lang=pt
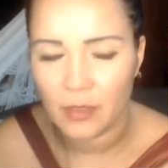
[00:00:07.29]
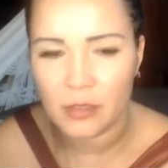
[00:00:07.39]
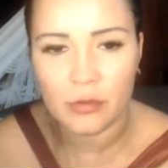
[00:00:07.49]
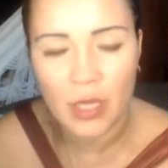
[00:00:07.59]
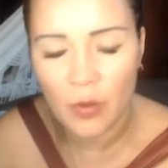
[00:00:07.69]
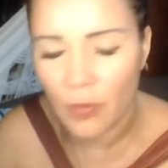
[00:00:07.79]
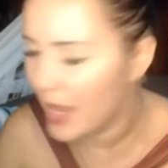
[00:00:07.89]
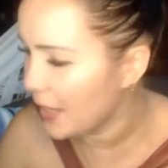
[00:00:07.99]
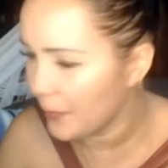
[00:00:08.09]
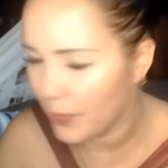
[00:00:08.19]
Isso não
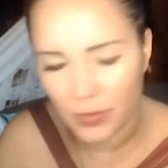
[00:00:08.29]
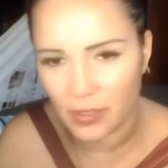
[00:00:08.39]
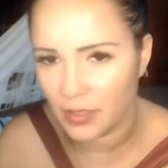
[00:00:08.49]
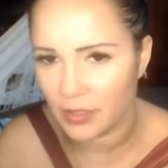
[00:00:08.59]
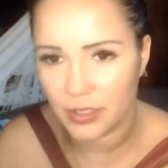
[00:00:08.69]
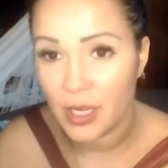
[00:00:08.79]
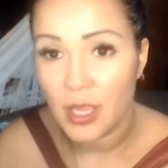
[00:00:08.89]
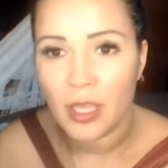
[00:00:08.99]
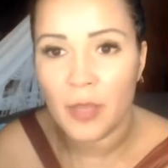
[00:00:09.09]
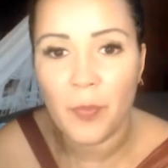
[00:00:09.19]
é importante.
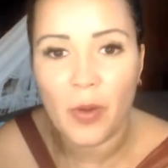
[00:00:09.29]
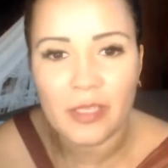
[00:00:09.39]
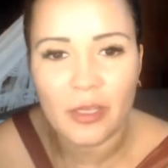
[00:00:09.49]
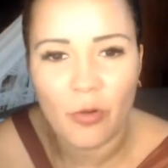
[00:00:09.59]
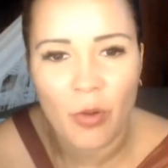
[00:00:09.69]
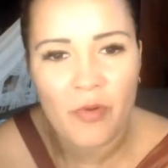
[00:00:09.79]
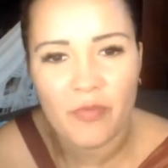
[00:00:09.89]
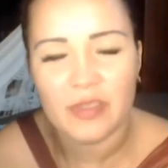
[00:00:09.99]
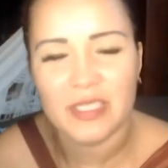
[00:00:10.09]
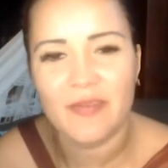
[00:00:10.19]
Importa
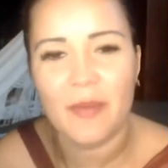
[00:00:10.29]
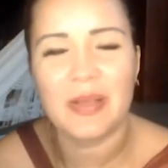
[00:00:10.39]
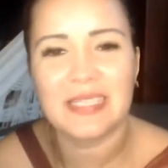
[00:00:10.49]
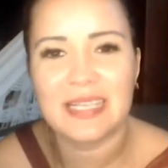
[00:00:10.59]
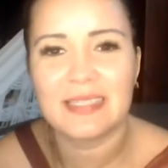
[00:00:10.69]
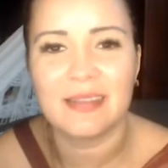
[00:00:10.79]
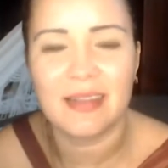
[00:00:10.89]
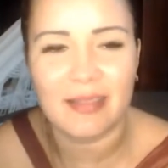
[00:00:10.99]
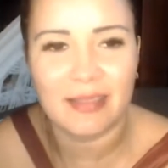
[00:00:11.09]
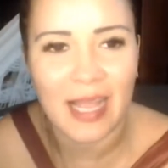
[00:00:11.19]
como você vai passar a se
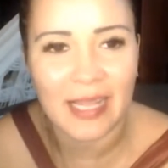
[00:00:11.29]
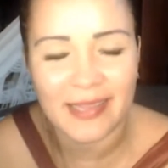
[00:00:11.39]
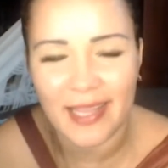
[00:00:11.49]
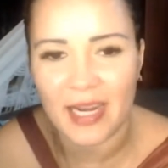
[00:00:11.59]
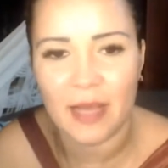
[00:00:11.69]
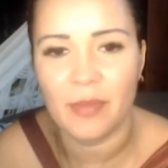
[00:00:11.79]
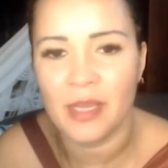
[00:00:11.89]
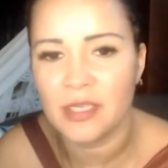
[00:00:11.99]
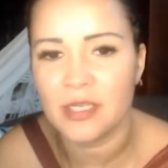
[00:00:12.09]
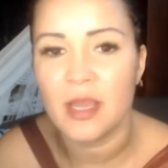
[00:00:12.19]
tratar
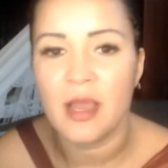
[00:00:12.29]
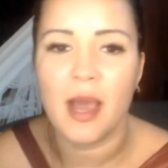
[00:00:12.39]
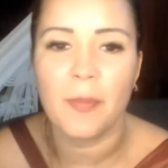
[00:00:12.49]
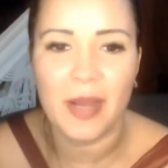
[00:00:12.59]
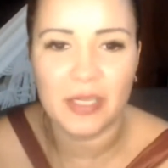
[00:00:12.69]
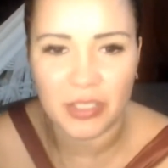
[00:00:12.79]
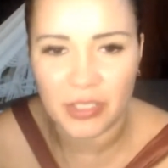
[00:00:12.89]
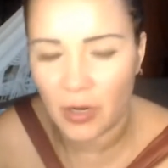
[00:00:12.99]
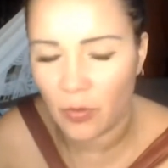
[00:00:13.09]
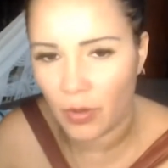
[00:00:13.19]
internamente a
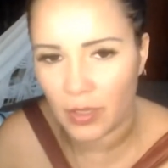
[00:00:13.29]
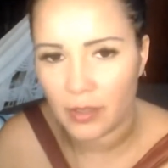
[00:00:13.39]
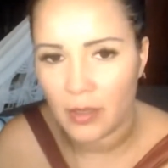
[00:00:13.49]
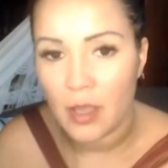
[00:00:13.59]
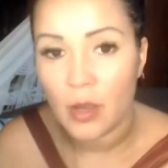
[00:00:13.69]
partir de agora.